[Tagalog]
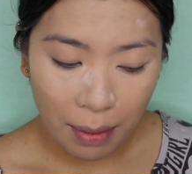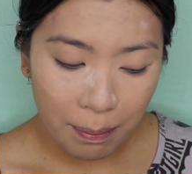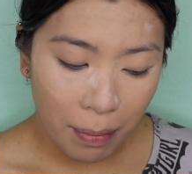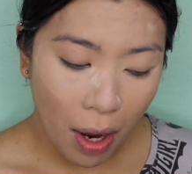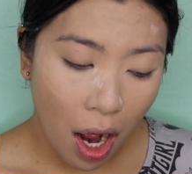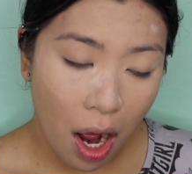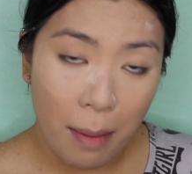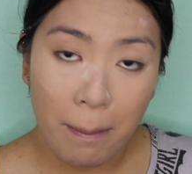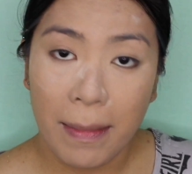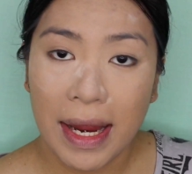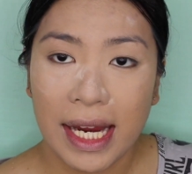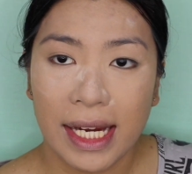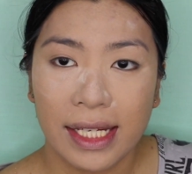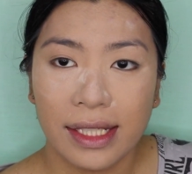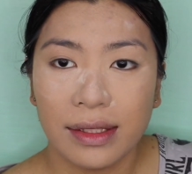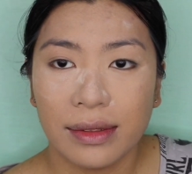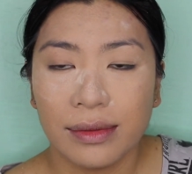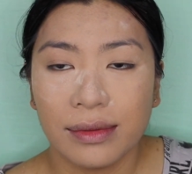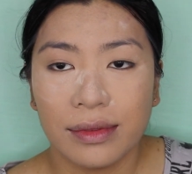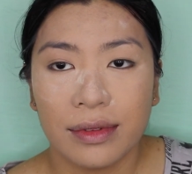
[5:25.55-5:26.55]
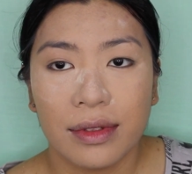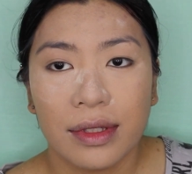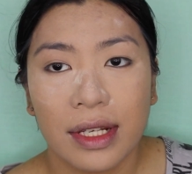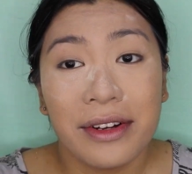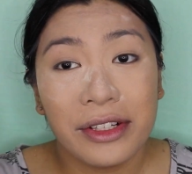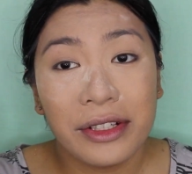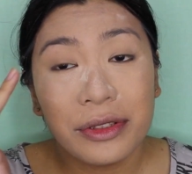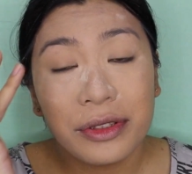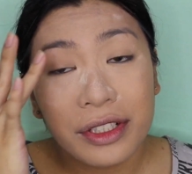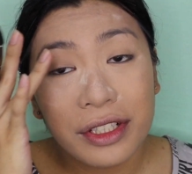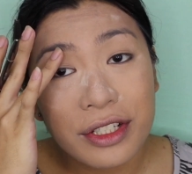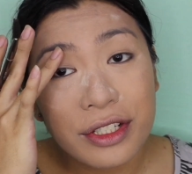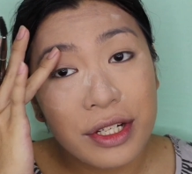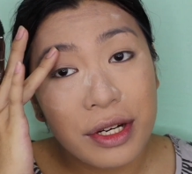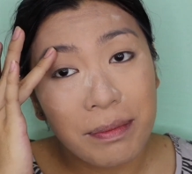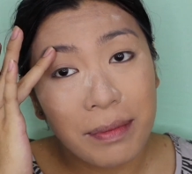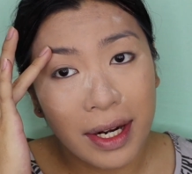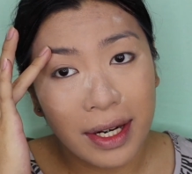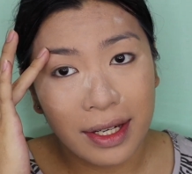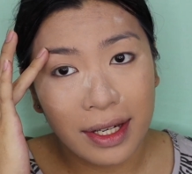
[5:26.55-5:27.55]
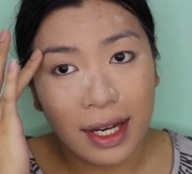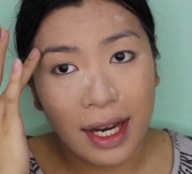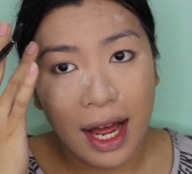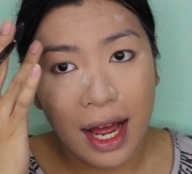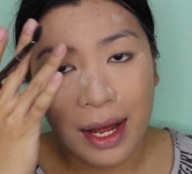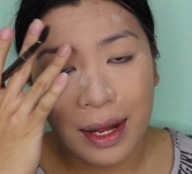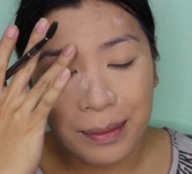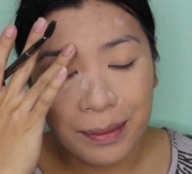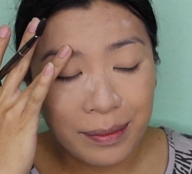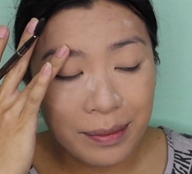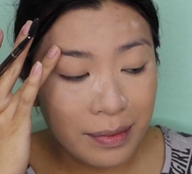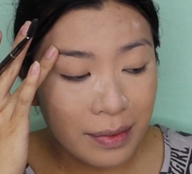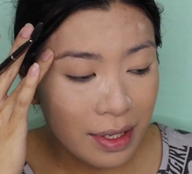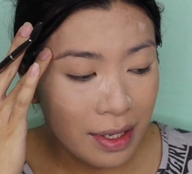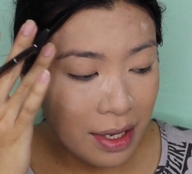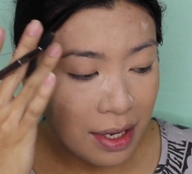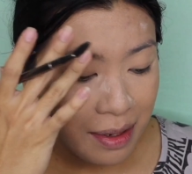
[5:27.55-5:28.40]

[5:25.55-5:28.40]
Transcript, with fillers: pomade Nino na siya pang glam.